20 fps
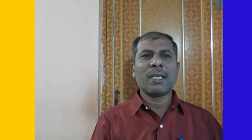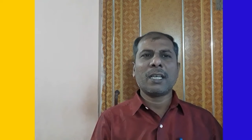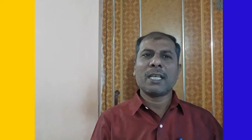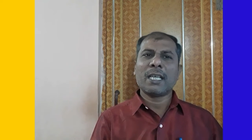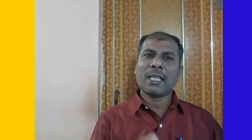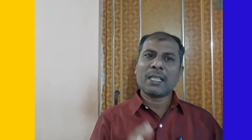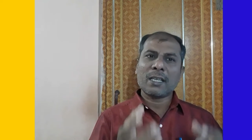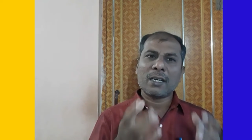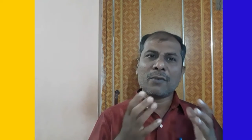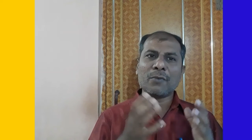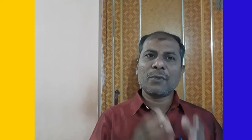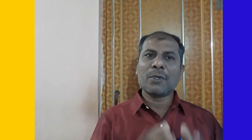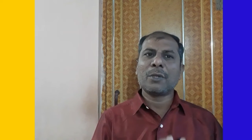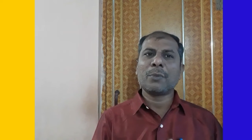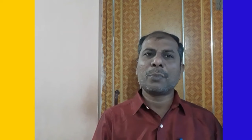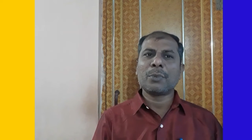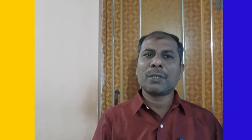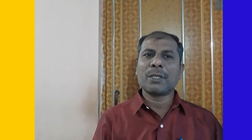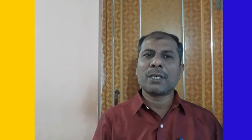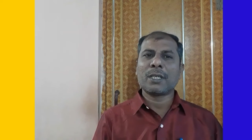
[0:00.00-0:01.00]
இல்லை எதில்
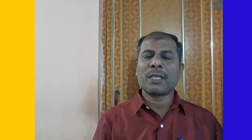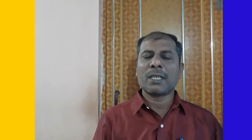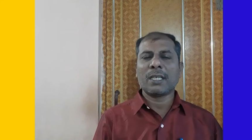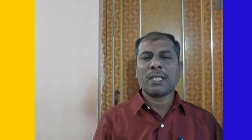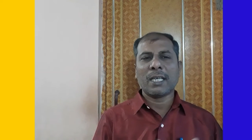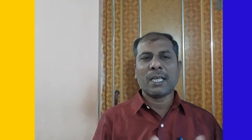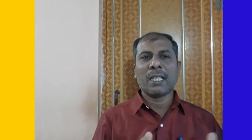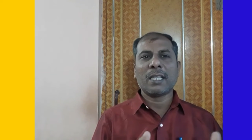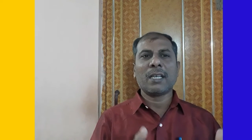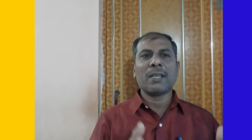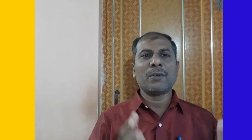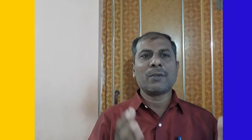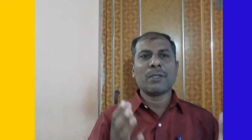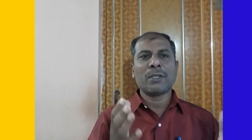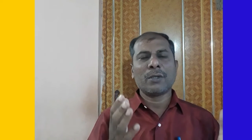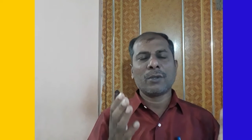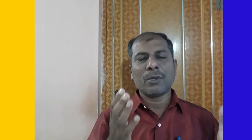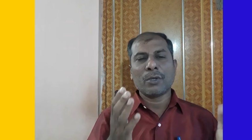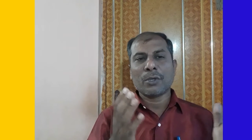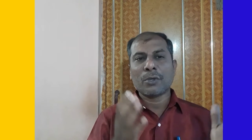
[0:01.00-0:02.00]
விருப்பம் இருக்குது எதில்
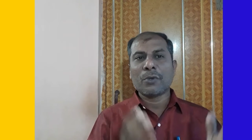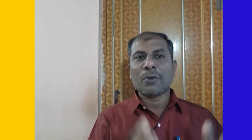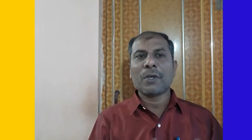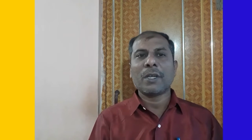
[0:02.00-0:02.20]
வந்து உங்களுக்கு